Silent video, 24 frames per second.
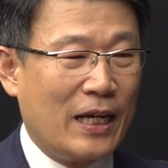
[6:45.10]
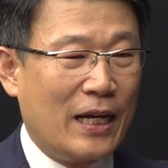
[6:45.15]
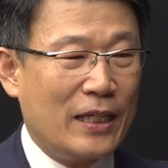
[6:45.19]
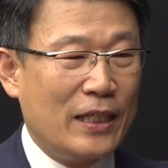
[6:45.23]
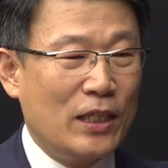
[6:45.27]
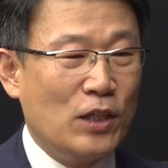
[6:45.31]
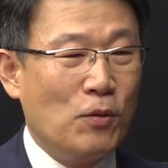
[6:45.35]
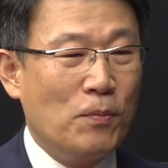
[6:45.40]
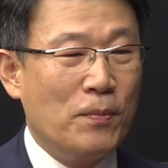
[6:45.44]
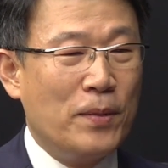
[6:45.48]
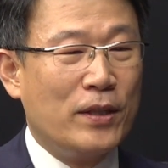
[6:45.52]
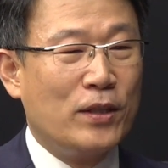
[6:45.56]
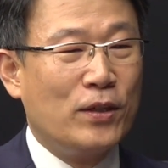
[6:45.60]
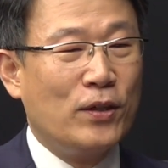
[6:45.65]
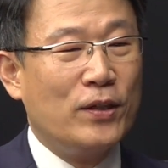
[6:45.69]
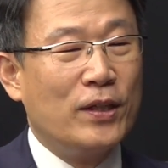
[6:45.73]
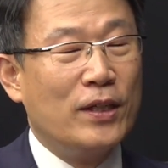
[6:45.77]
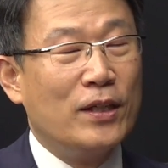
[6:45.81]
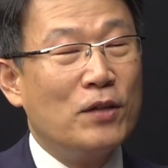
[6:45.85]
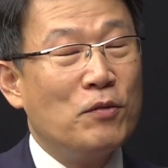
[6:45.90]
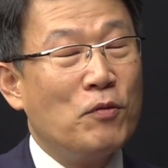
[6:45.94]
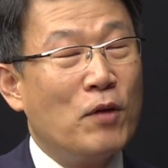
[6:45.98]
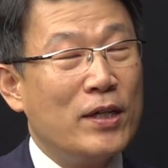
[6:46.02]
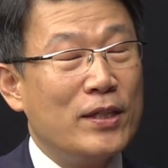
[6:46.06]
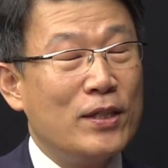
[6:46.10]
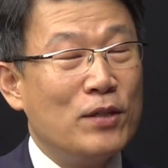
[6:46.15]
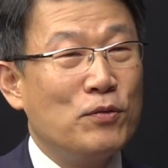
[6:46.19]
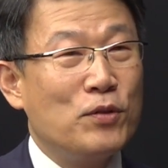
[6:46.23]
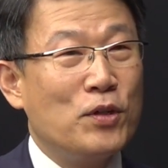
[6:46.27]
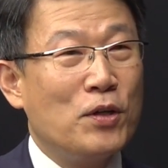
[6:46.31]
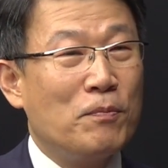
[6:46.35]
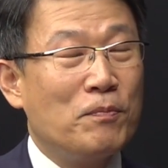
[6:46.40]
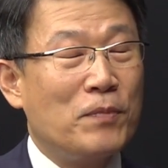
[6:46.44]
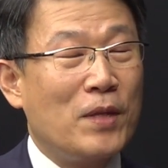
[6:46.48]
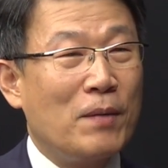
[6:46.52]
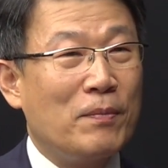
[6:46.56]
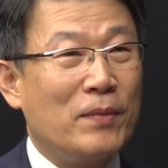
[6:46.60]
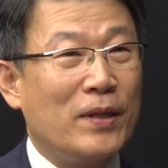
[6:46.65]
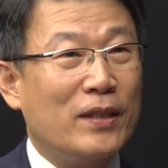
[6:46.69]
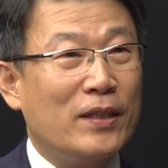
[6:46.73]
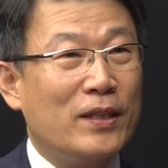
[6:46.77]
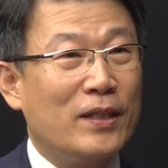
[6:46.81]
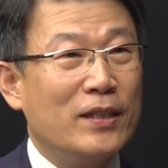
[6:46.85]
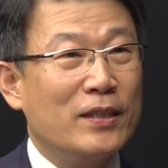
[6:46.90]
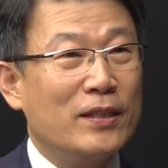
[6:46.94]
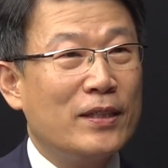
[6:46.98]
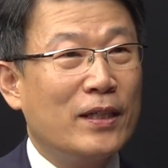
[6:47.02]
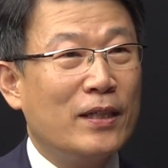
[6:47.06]
그러니까 이온 배터리는 화재 위험 때문에
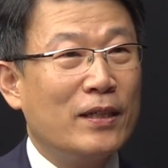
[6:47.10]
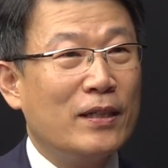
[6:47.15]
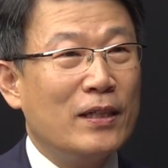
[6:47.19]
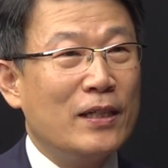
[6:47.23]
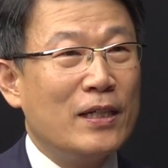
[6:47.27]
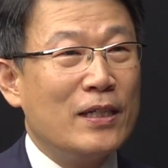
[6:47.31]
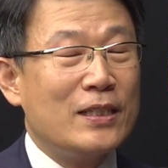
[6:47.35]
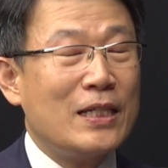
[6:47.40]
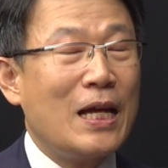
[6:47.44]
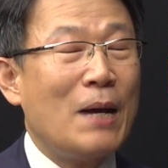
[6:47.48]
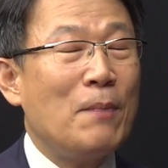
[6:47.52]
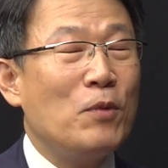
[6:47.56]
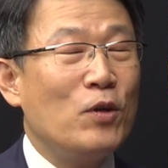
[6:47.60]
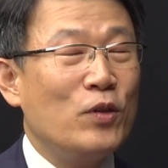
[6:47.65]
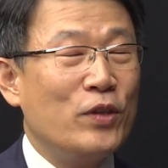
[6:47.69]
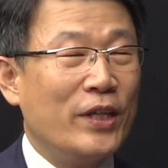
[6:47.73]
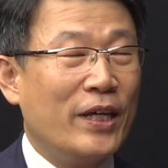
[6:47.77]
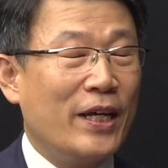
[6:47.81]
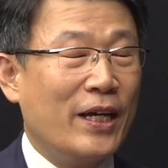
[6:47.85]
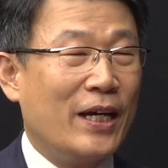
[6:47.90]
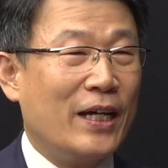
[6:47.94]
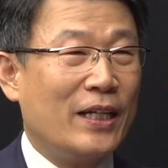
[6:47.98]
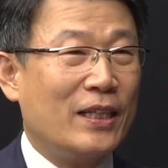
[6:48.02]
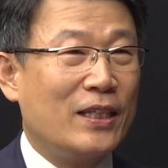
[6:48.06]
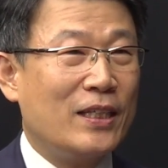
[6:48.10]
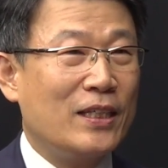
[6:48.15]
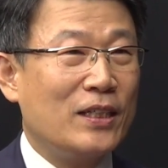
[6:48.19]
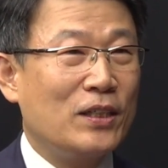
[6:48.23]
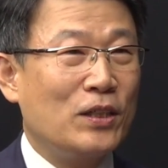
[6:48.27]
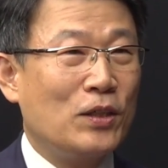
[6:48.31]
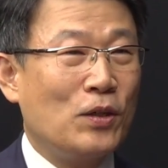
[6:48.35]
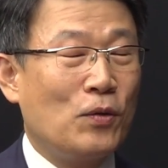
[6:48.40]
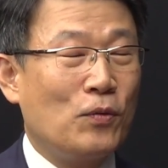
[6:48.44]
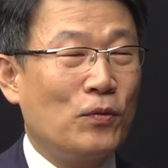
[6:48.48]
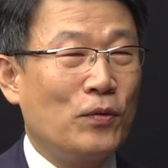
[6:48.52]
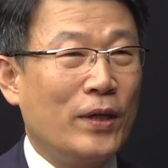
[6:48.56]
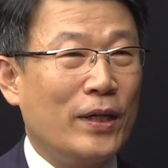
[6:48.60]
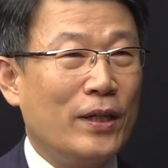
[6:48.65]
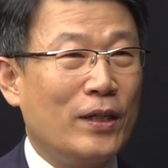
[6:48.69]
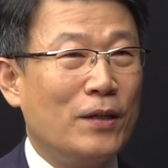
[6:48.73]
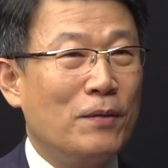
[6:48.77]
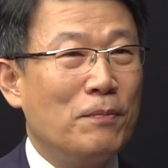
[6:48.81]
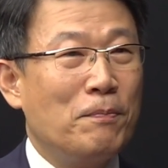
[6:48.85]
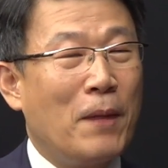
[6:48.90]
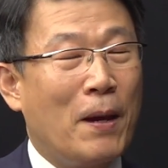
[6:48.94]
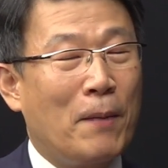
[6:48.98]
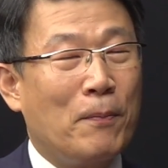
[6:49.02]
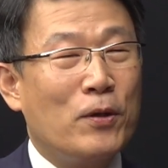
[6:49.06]
특히 이제 삼원계 같은 네.
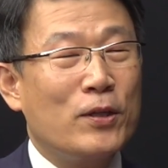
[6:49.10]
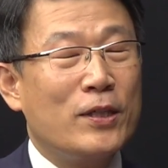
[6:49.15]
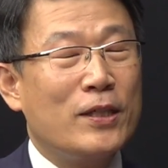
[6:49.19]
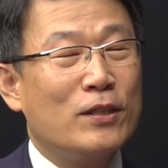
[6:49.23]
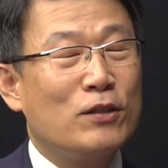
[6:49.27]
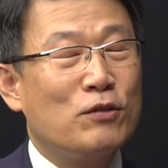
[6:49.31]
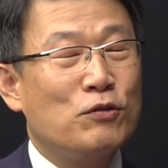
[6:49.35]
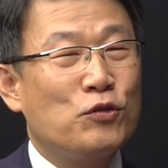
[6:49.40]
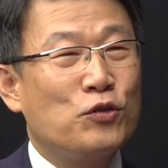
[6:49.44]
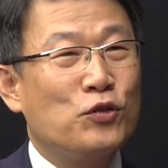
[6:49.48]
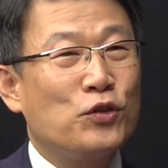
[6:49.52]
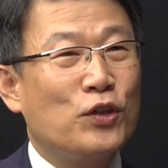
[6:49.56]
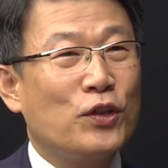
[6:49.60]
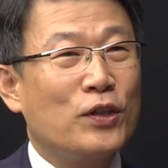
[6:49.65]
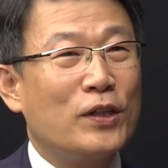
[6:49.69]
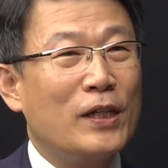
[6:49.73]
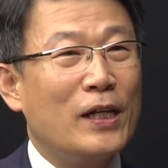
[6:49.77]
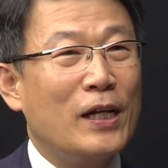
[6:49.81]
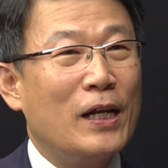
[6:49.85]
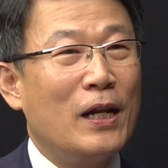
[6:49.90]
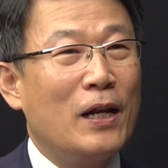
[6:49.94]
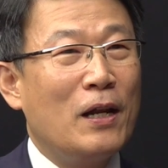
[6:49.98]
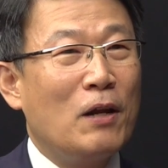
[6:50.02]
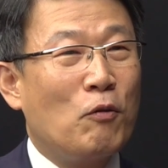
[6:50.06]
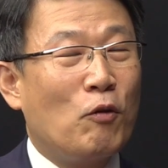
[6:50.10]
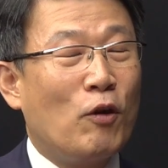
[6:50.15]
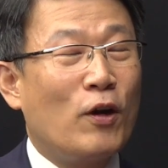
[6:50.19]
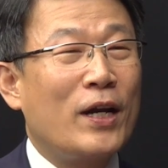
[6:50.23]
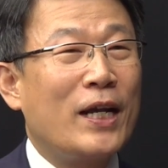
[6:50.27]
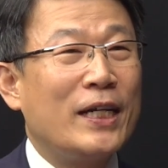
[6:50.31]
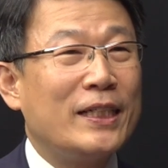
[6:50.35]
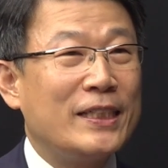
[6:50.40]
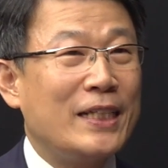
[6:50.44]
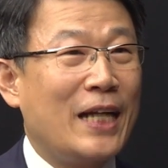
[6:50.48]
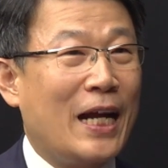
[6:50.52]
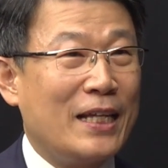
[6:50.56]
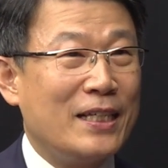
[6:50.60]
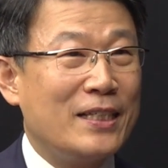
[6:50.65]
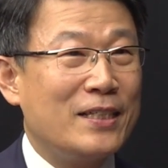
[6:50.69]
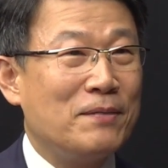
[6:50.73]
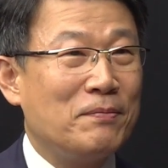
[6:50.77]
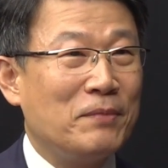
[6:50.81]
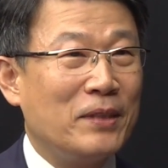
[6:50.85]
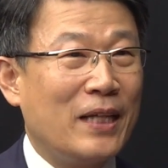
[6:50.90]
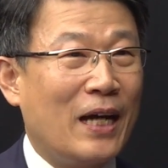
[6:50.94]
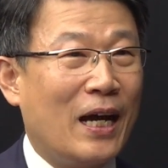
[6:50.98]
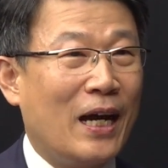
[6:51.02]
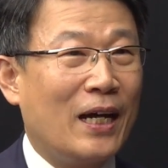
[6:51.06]
경우에는 100% 충전을 권하지
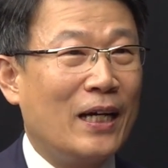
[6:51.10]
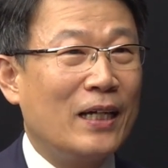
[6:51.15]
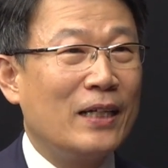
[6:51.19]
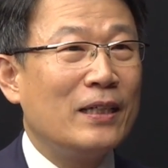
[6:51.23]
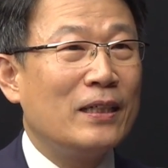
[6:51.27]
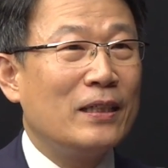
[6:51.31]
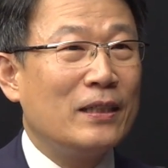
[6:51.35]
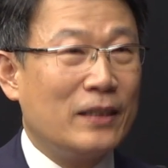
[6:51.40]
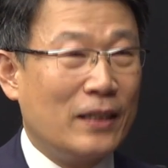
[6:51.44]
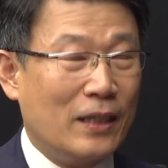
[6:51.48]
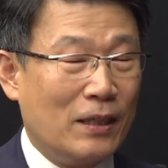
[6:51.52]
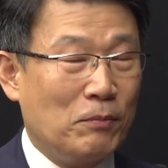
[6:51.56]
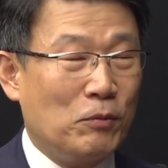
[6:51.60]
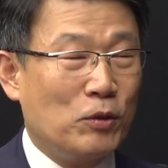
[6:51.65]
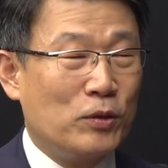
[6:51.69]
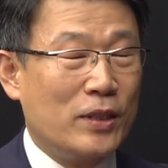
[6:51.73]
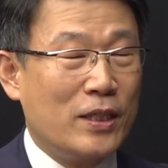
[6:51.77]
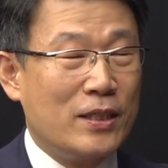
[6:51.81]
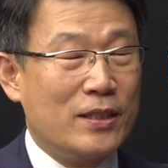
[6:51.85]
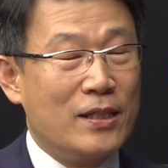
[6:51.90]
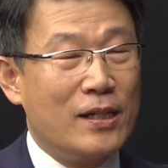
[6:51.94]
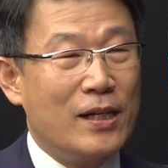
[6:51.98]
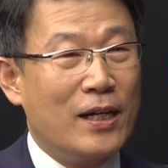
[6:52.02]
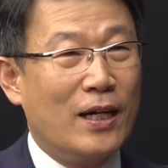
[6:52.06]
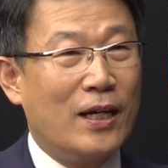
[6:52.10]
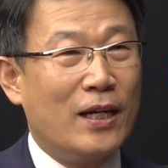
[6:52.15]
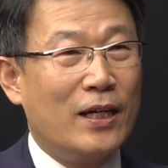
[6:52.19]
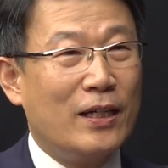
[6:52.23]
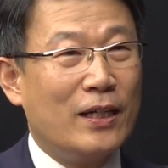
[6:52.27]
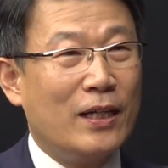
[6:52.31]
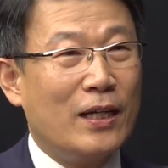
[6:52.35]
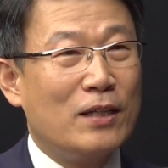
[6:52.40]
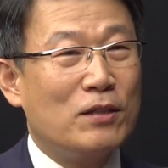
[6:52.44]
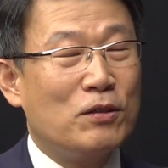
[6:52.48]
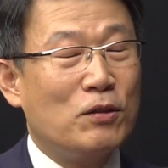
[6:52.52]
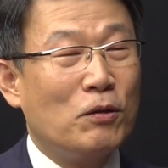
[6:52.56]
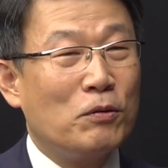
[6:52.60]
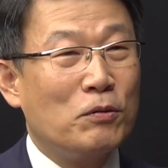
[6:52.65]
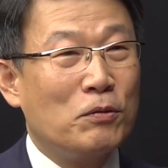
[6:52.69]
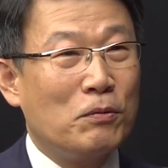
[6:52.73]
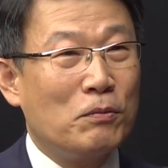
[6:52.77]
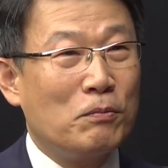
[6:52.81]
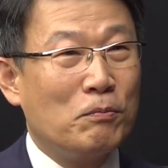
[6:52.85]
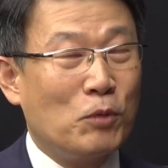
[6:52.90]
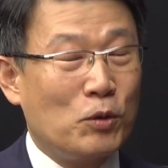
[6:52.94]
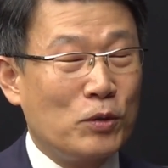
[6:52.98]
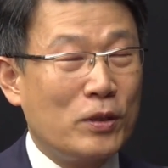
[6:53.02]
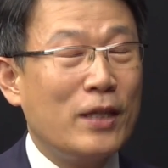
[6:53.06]
않습니다. 그렇죠. 네, 뭐 테슬라에서
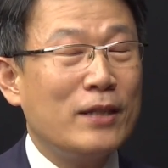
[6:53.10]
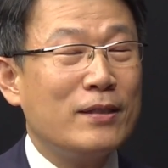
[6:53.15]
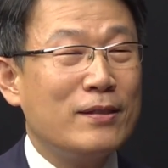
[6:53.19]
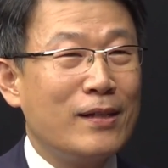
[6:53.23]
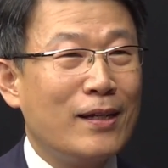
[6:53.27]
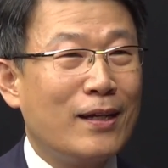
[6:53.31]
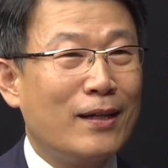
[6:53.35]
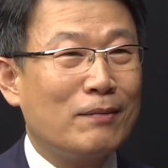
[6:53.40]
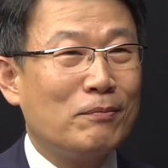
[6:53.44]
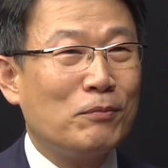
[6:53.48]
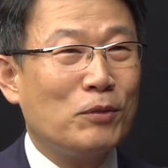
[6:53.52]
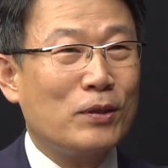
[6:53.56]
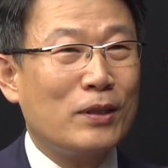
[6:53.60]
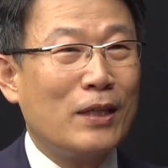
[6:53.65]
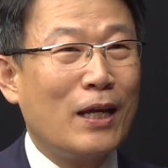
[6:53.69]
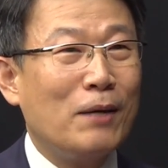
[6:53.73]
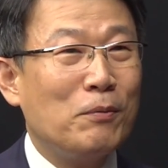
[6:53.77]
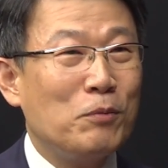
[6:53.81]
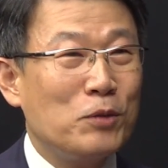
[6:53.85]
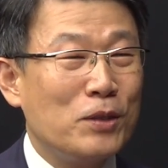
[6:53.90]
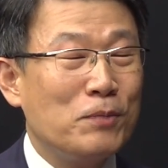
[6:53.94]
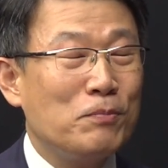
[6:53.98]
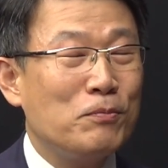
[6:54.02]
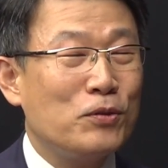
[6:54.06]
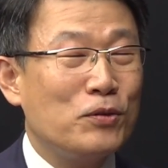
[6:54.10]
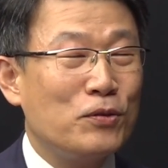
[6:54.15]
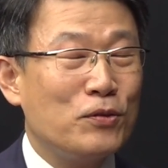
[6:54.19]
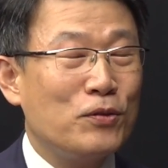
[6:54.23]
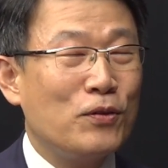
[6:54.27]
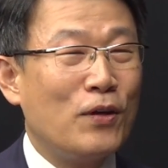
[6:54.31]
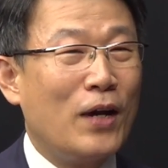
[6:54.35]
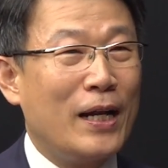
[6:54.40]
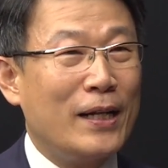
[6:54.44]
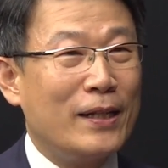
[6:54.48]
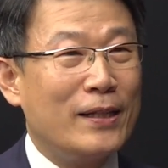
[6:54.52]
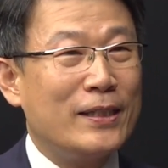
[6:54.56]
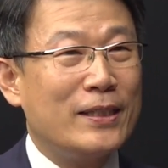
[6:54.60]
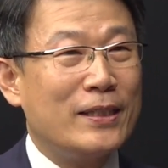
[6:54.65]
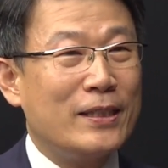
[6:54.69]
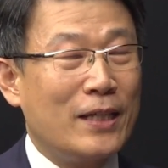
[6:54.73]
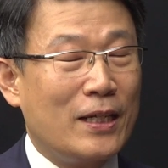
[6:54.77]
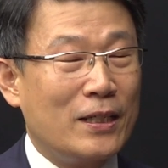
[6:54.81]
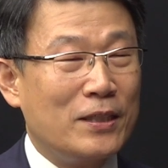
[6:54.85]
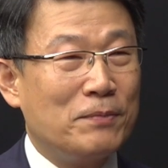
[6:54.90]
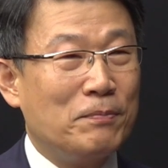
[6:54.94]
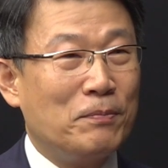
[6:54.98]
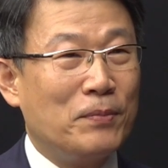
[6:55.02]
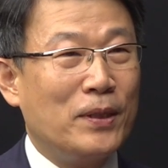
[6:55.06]
뭐 테슬라 뭐 타보신 분들도
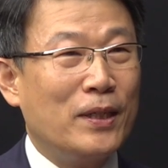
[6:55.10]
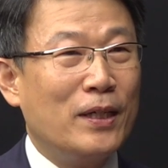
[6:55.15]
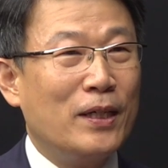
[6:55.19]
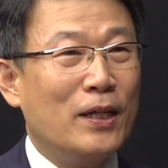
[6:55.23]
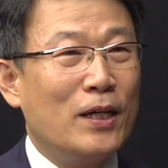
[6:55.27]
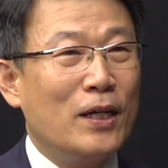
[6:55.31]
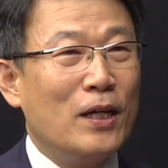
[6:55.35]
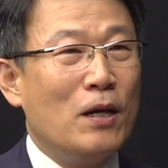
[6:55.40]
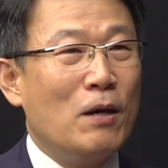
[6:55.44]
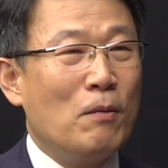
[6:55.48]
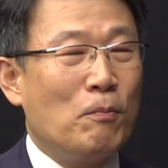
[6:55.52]
알다시피 네, 네.